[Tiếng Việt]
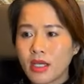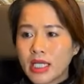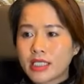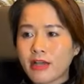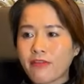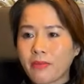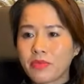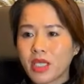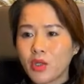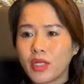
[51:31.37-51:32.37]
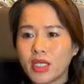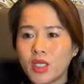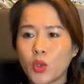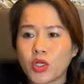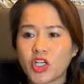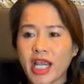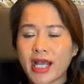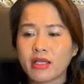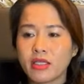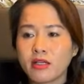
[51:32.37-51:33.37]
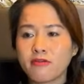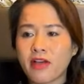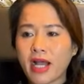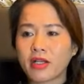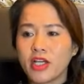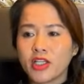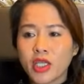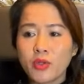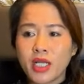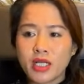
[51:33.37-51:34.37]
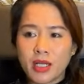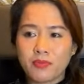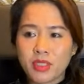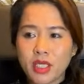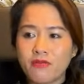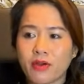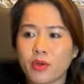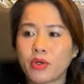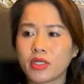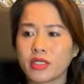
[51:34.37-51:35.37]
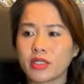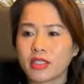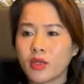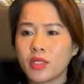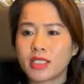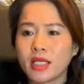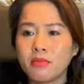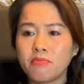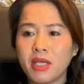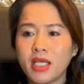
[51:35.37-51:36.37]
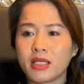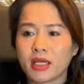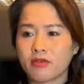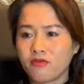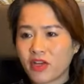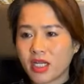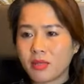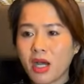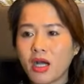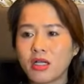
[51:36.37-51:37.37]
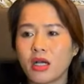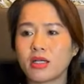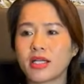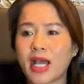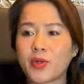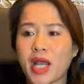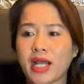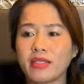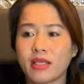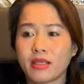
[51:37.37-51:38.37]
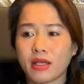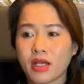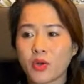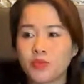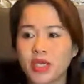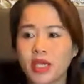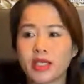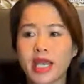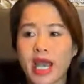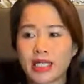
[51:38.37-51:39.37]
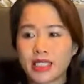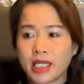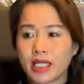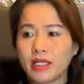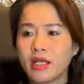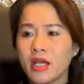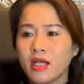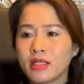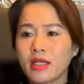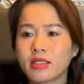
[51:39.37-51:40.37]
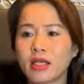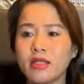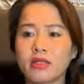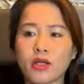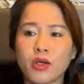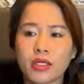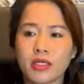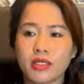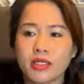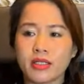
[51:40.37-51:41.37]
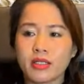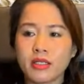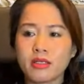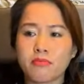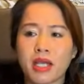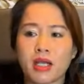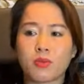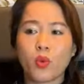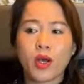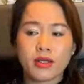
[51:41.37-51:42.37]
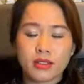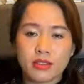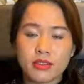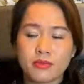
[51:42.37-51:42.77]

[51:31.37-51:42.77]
tác phẩm thiếu đi nguồn sáng nhân văn thiếu đi niềm tin vào con người thiếu đi tính bi kịch và niềm ân hận cao cả thì thật không dễ cảnh tỉnh thức tỉnh được con người trước bài học quá khứ